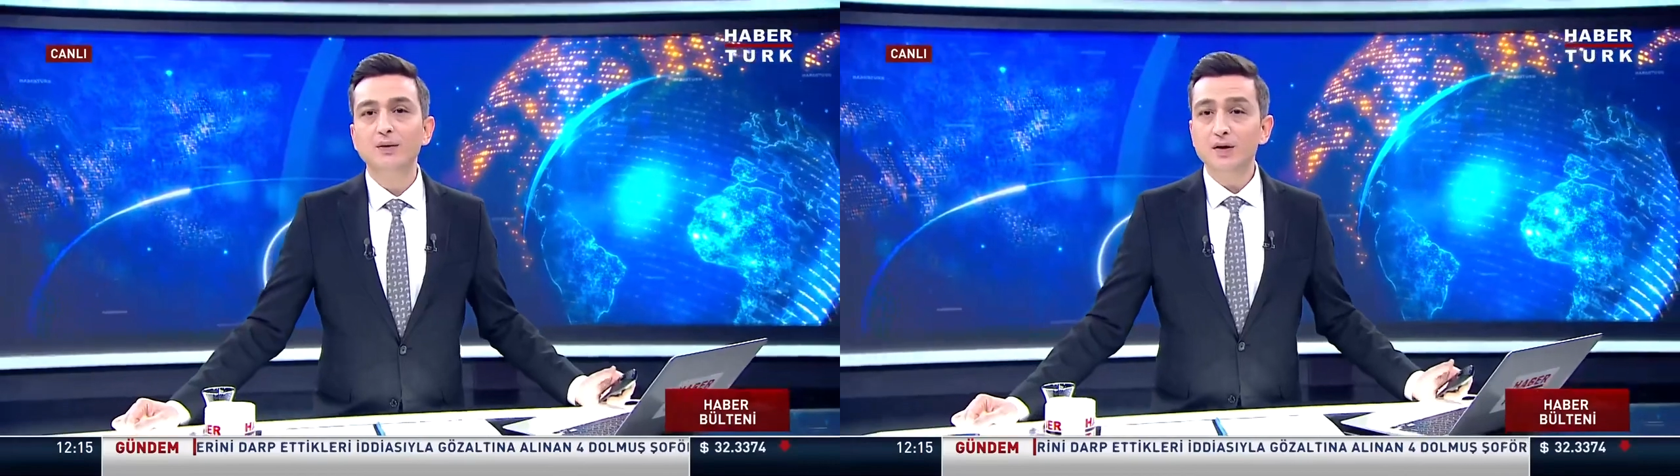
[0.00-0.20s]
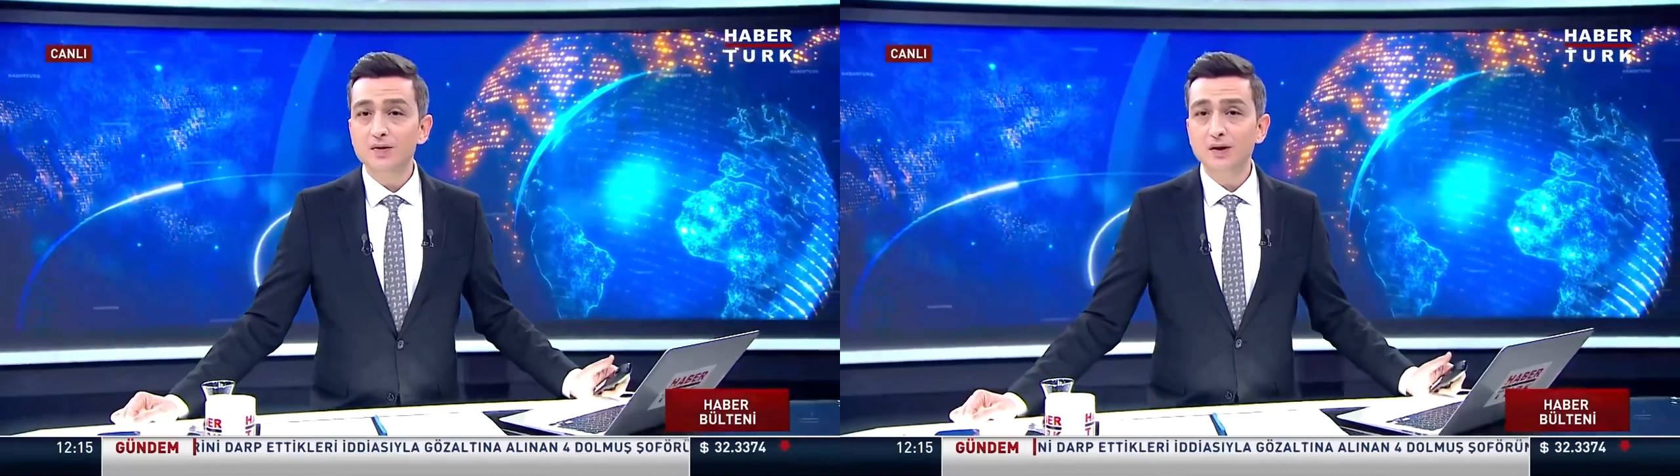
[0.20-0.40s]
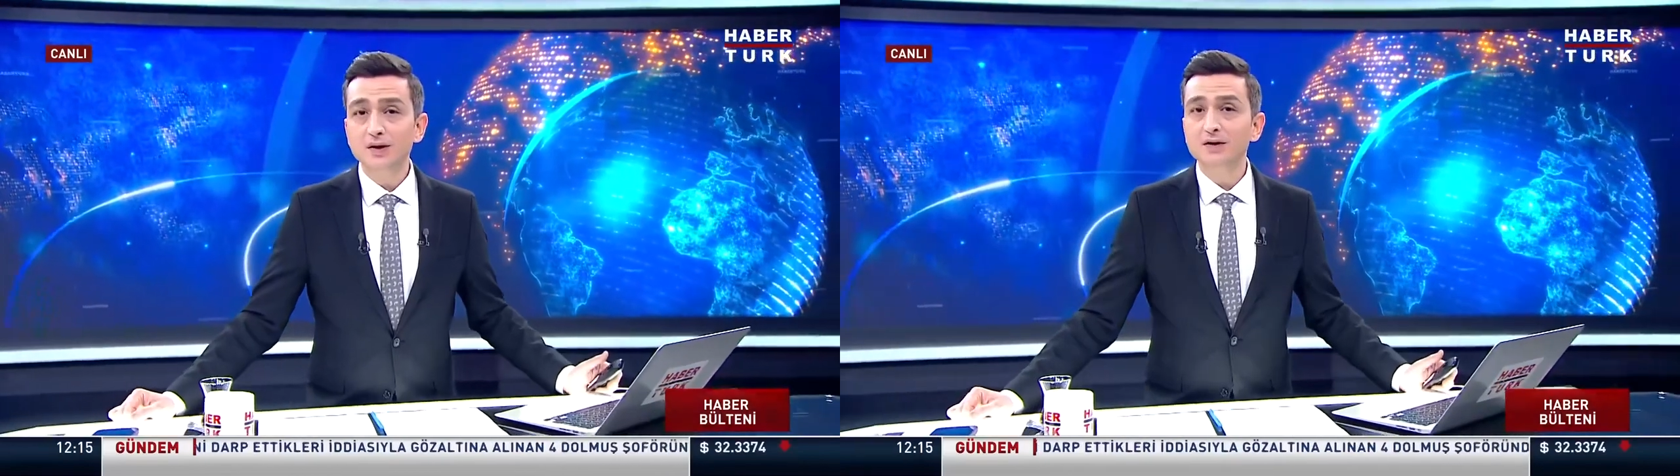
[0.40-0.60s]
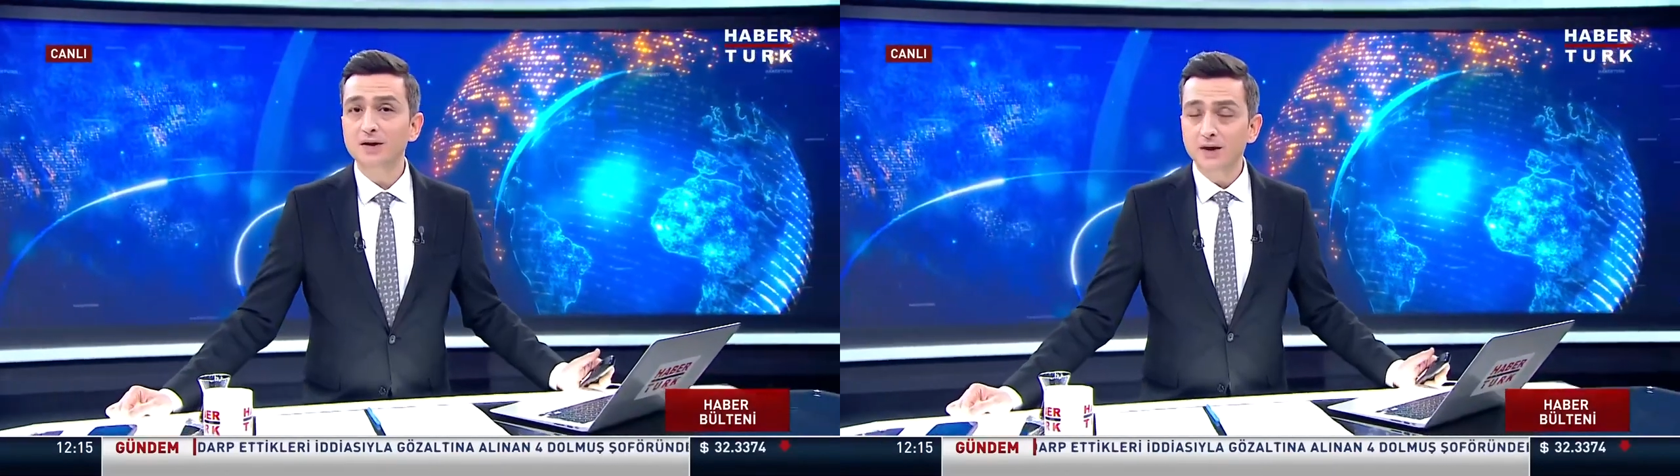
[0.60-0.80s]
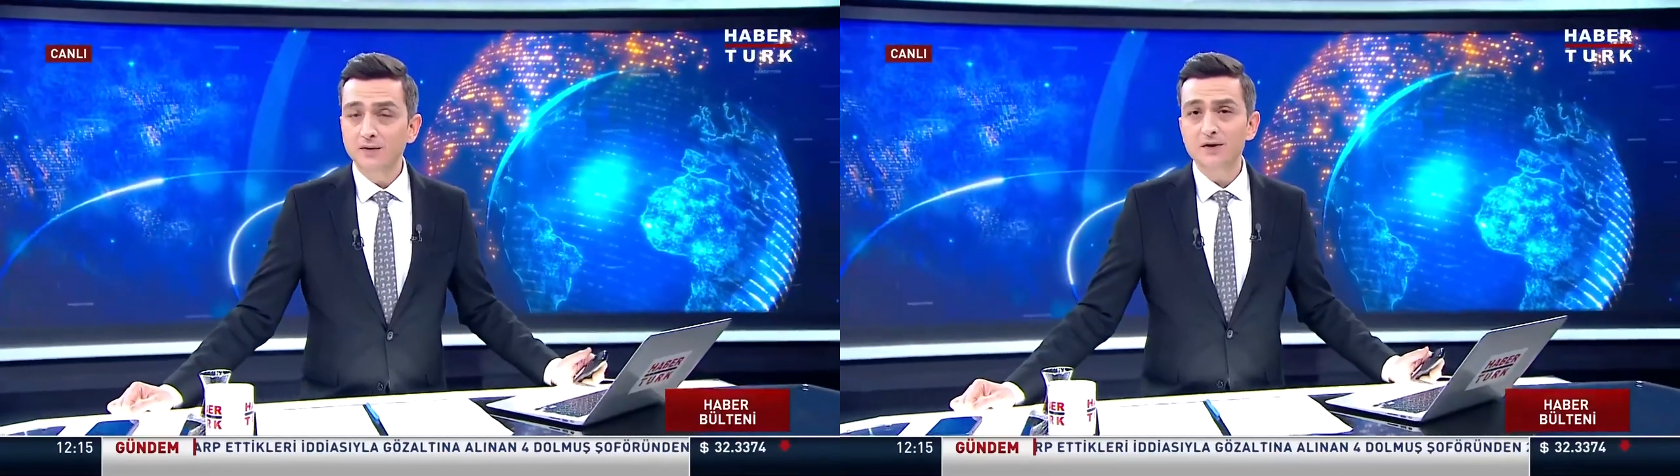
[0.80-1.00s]
hastaların
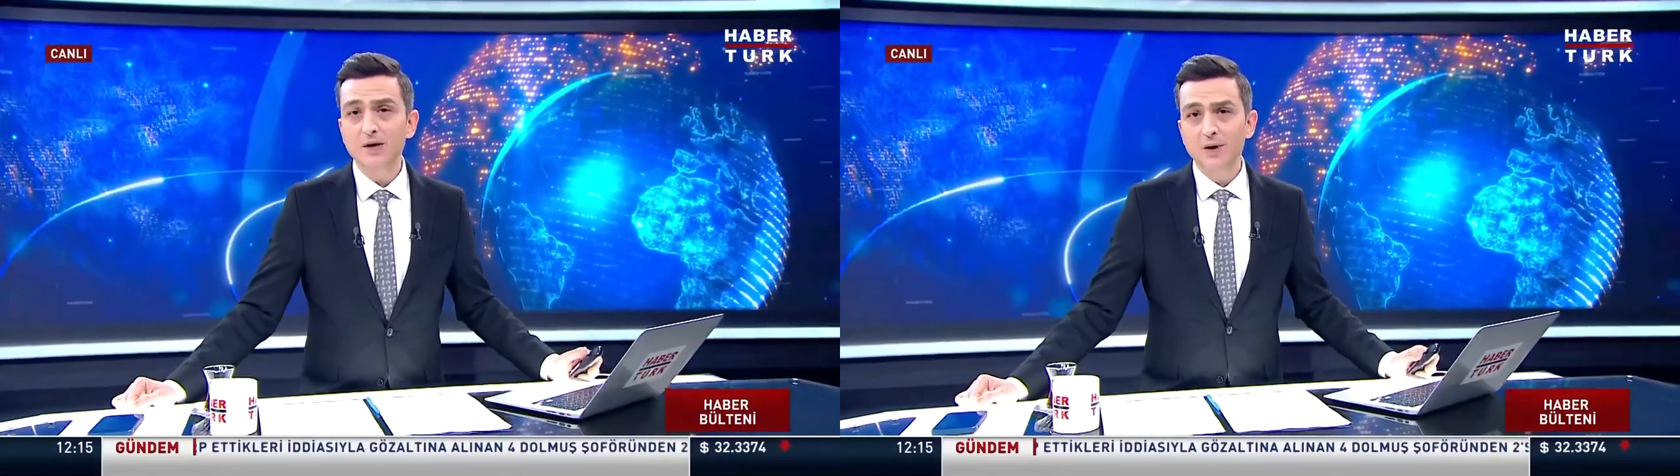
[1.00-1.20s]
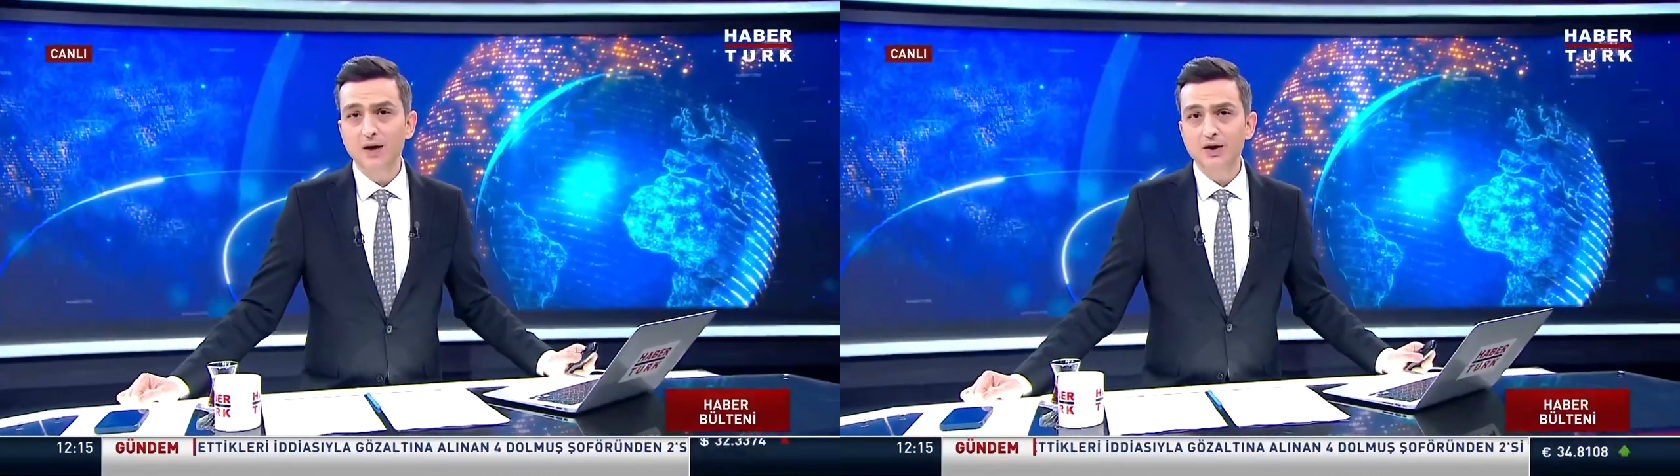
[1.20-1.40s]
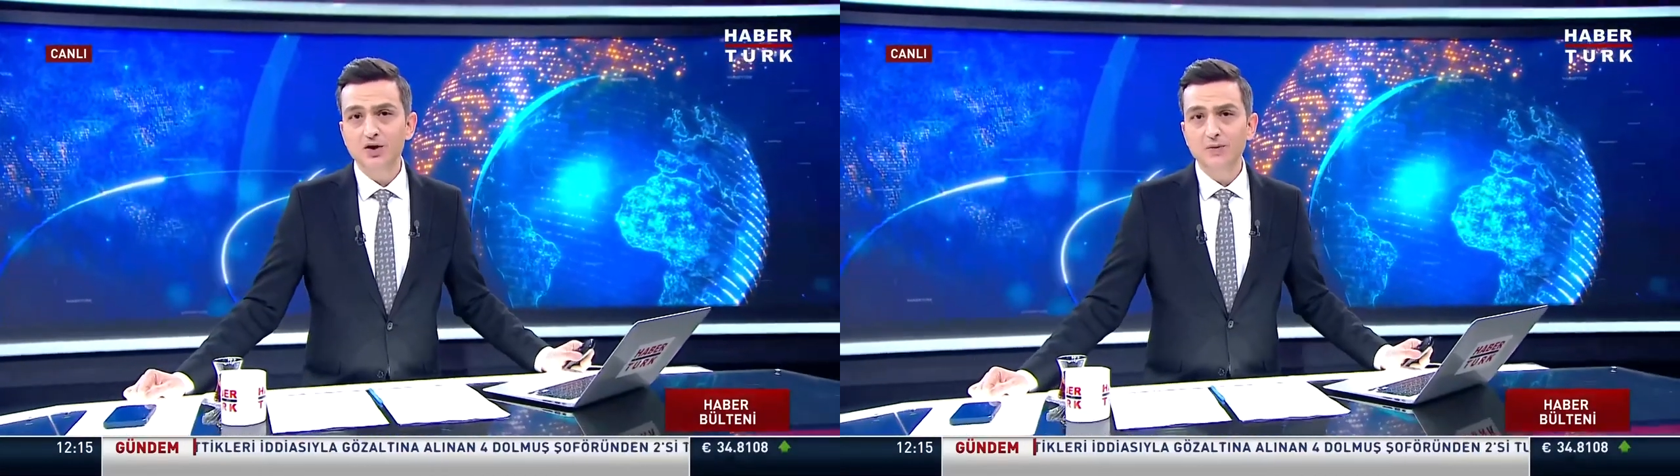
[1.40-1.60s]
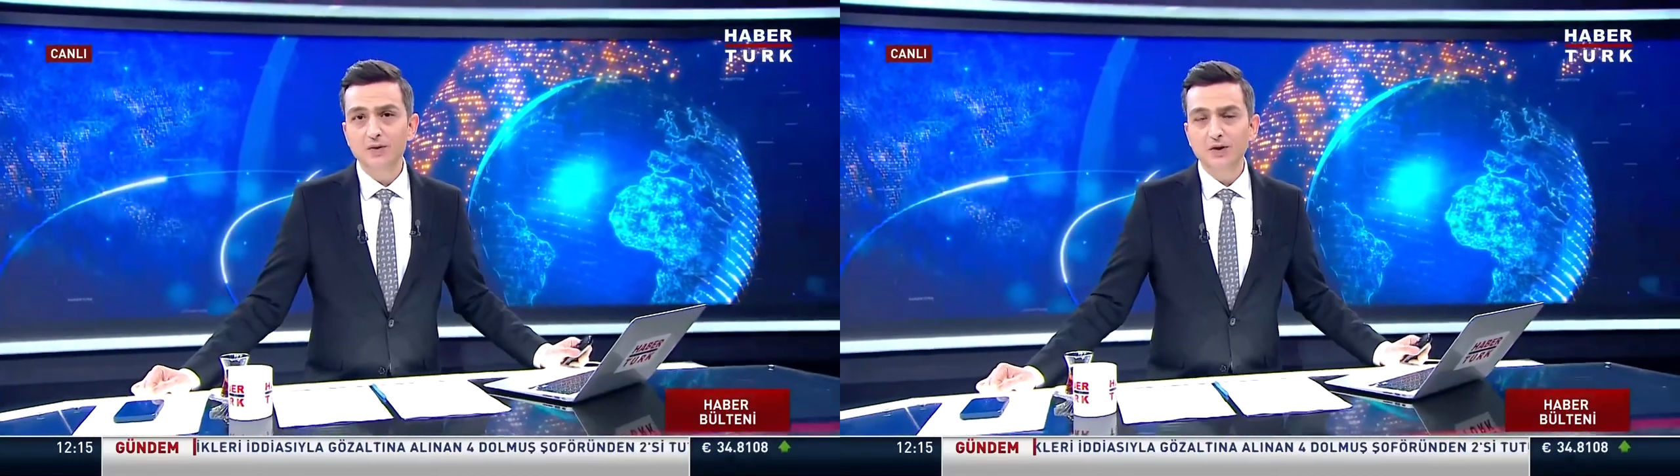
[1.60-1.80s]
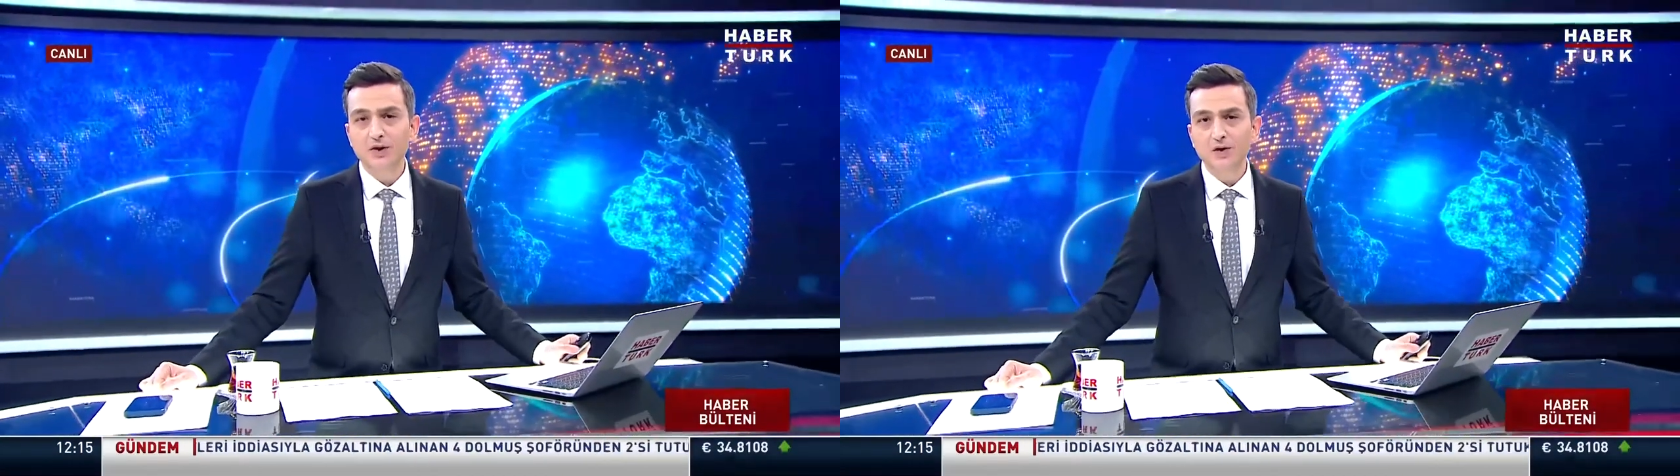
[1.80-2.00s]
keyifli zaman
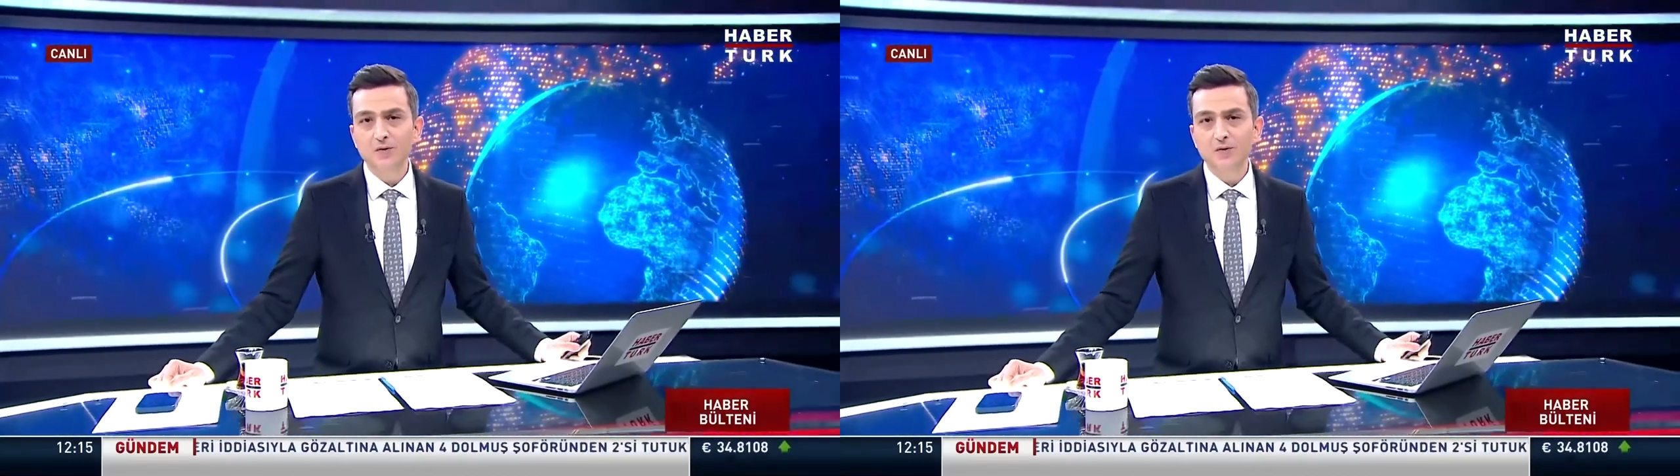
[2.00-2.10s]
geçirmesi için